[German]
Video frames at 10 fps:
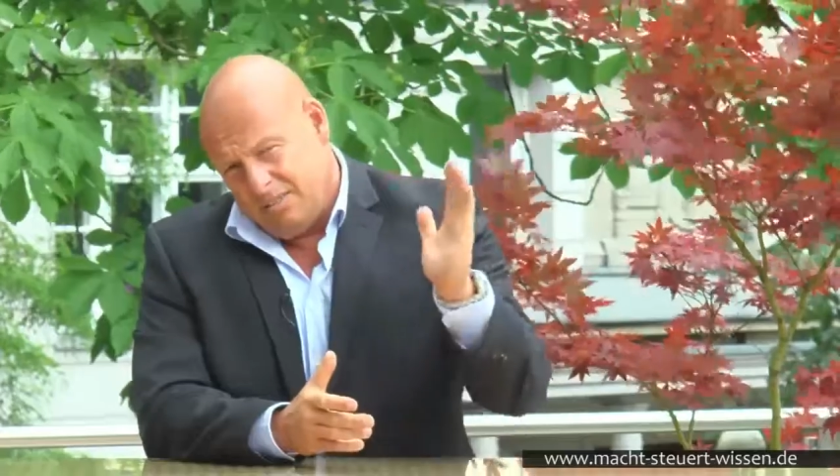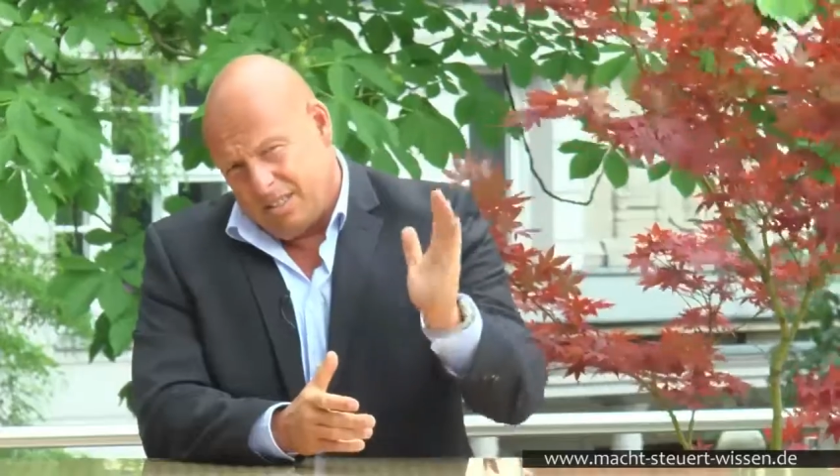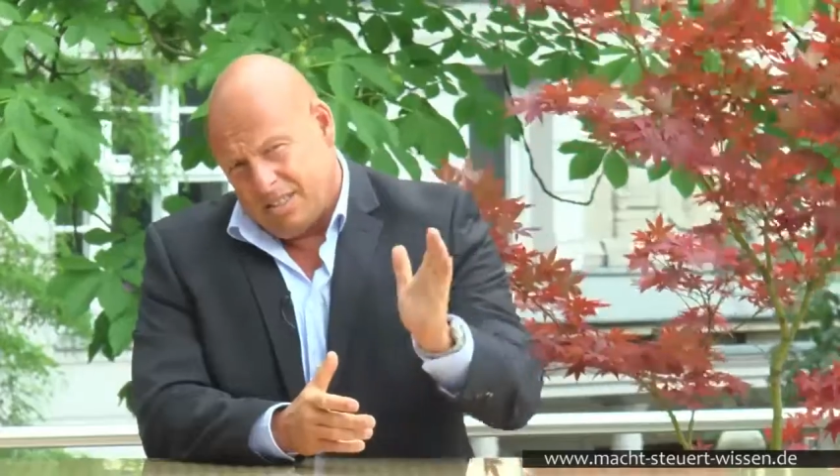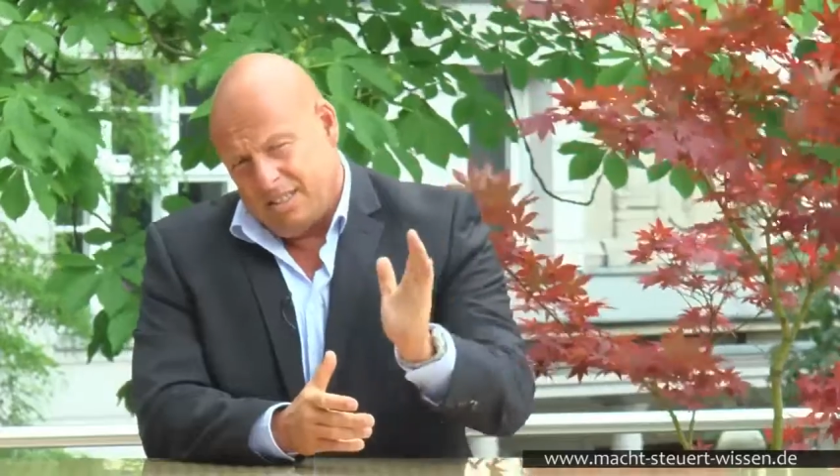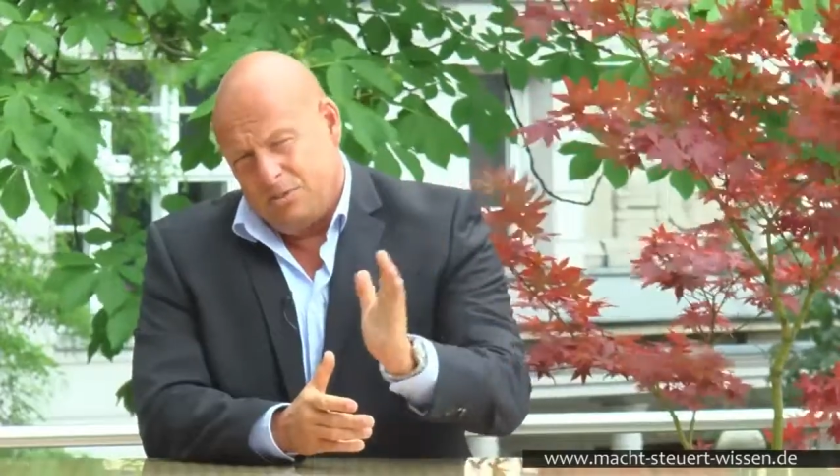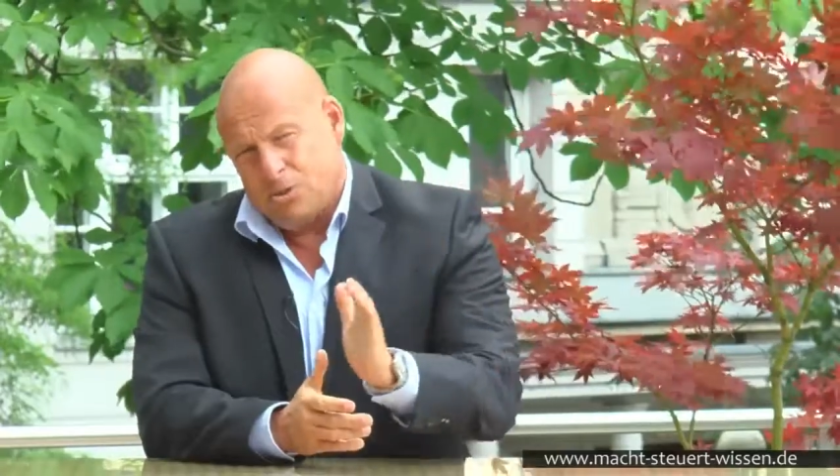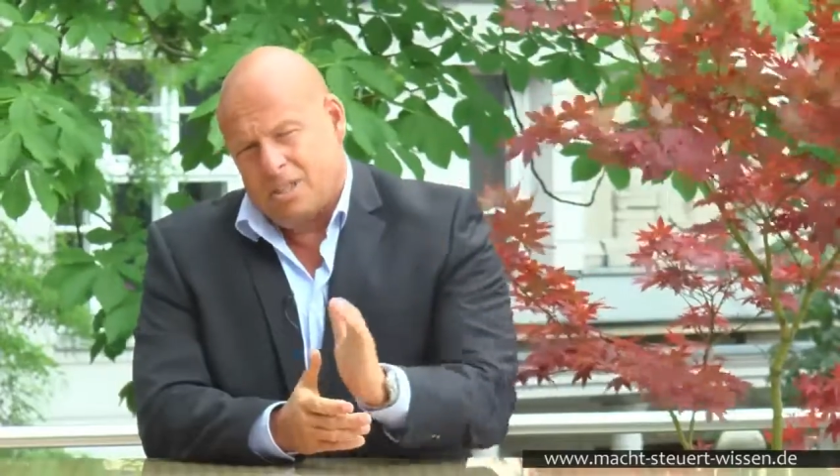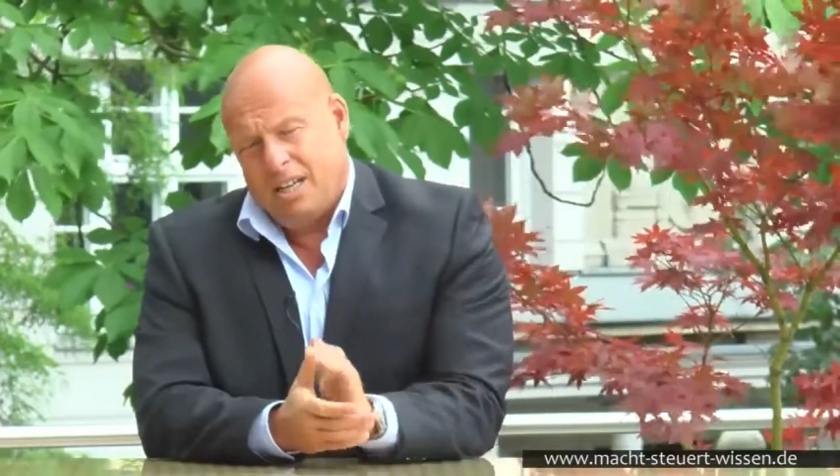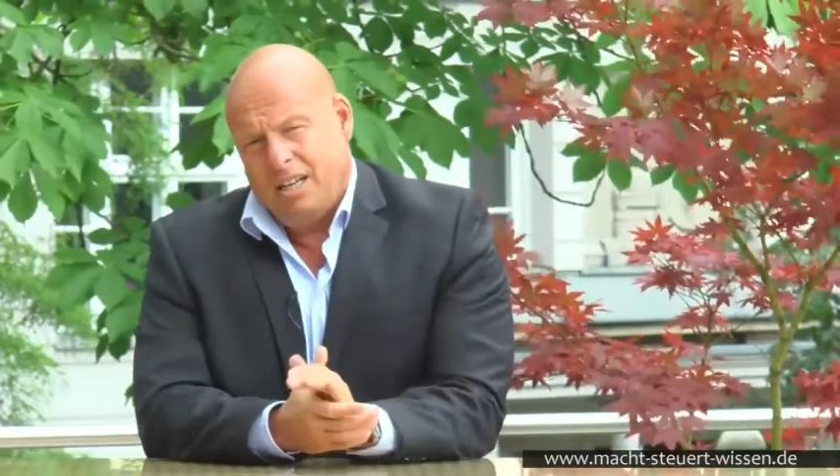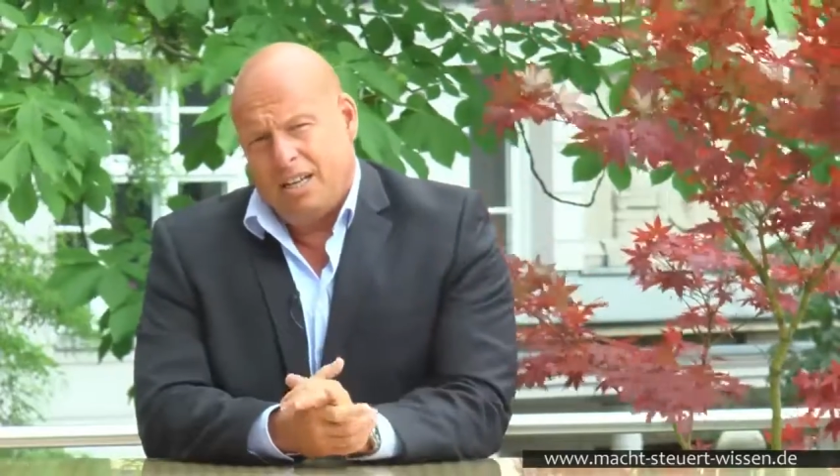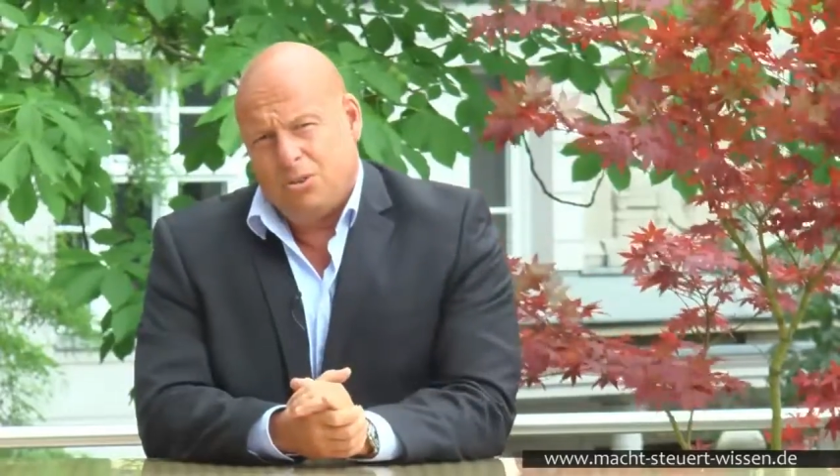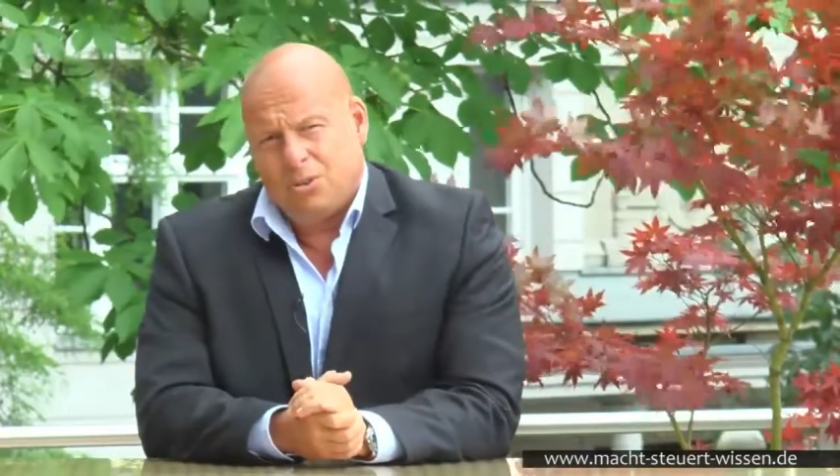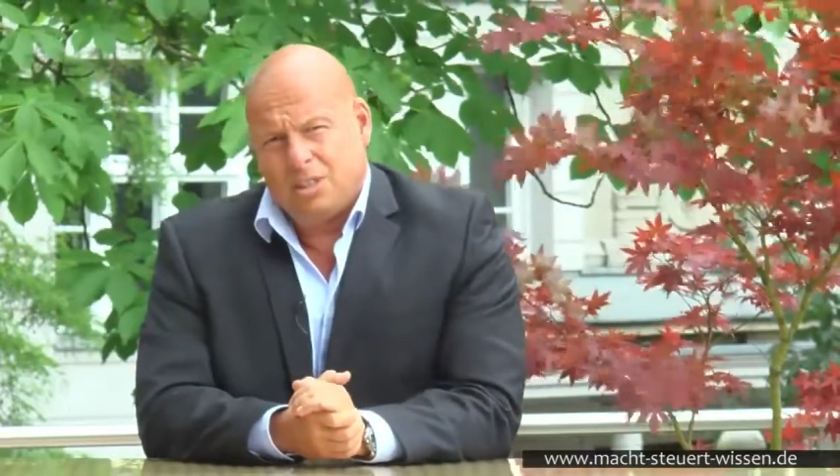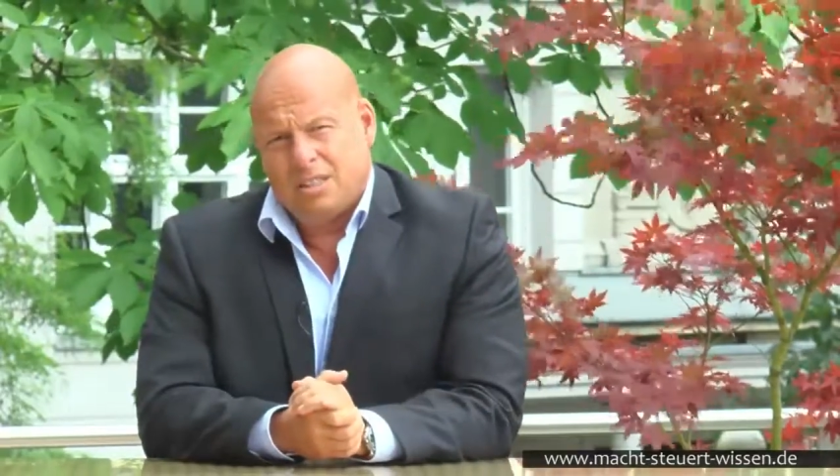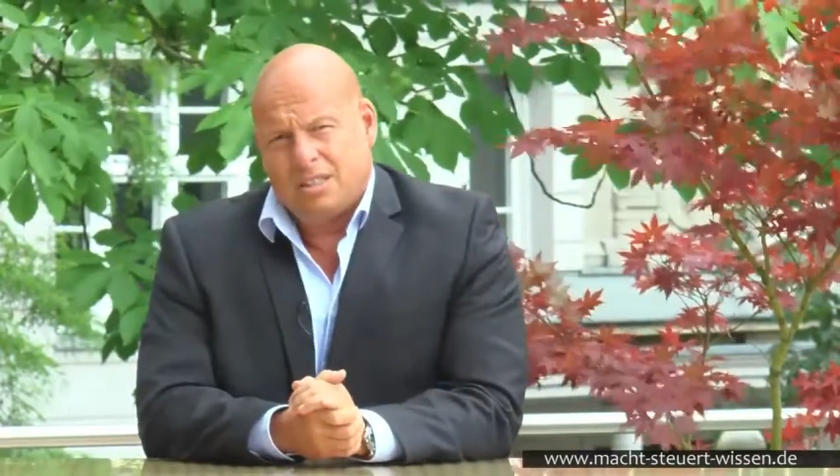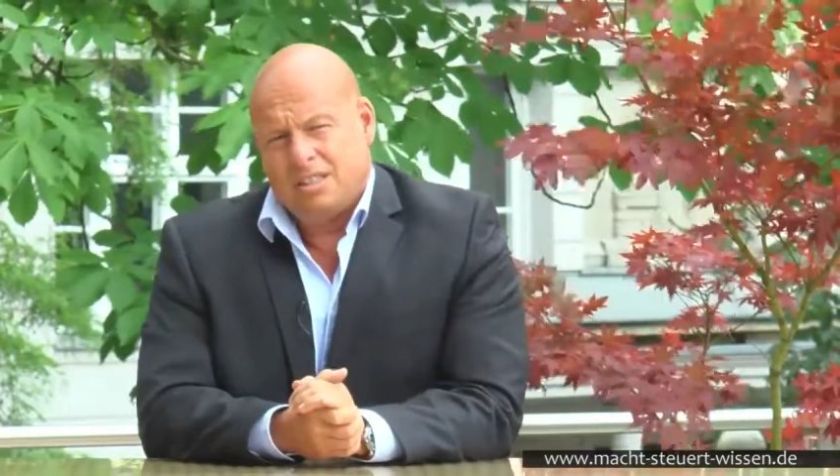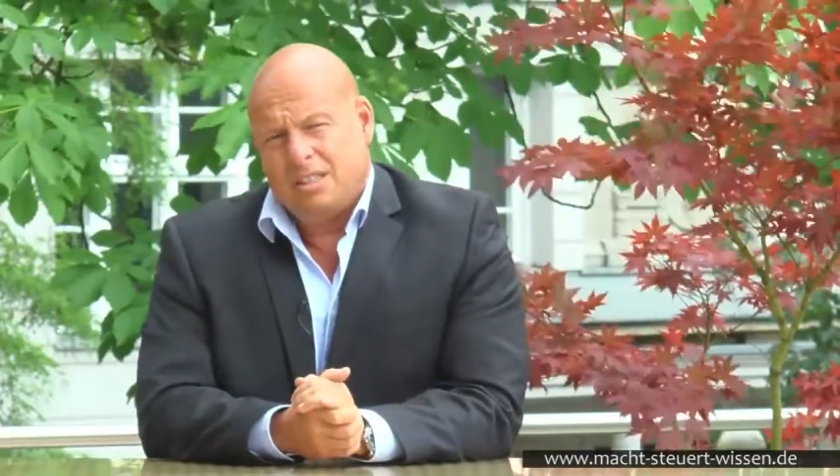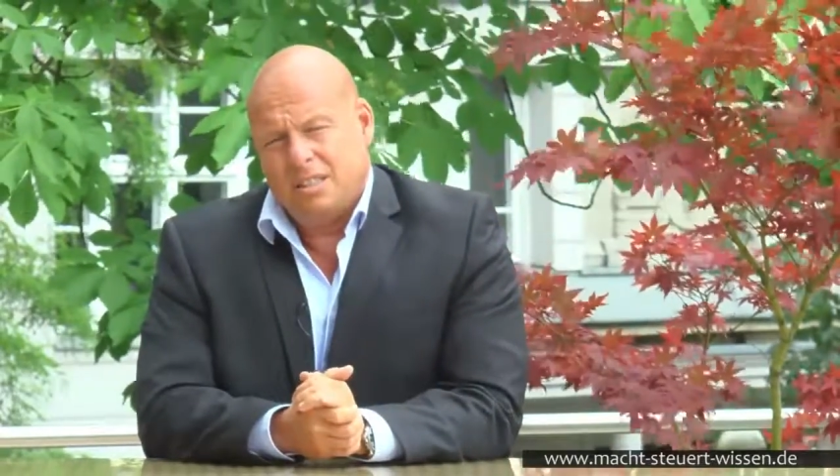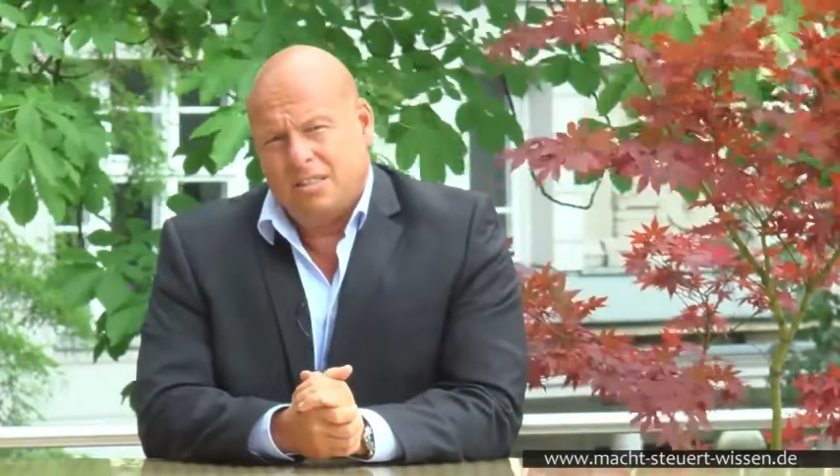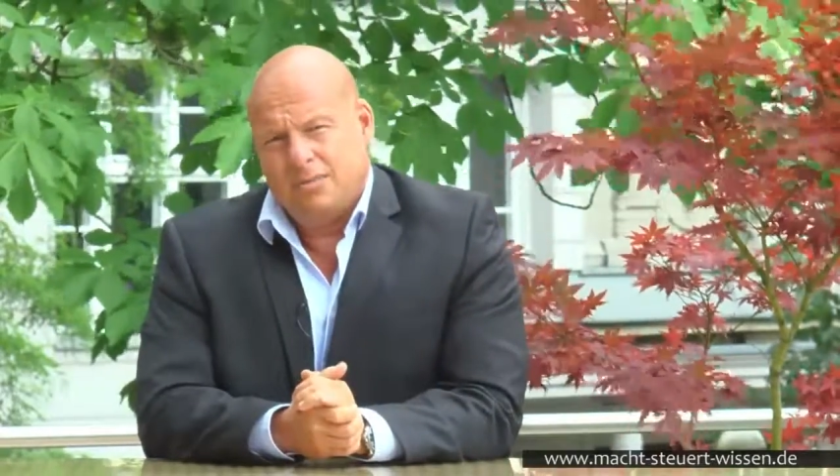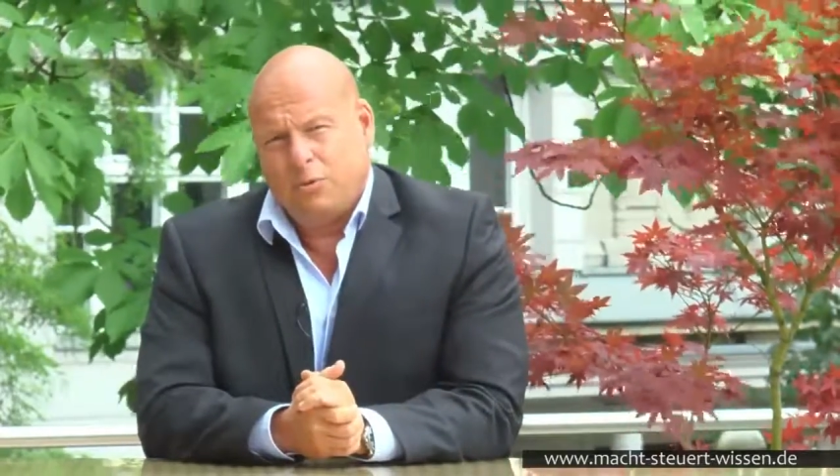da ist ja die große Anleitung hinten drin,